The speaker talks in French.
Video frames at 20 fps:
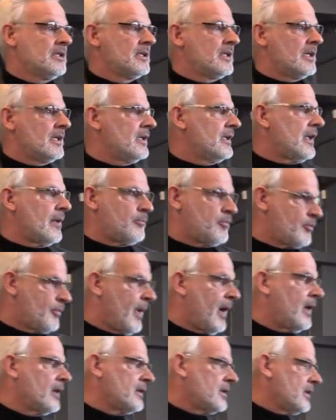euh, la
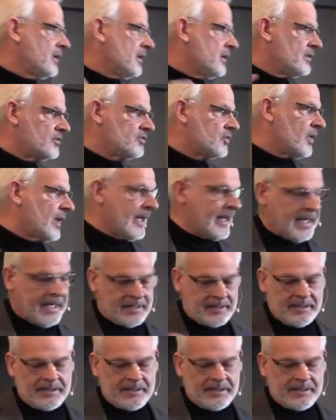plupart des ouragans,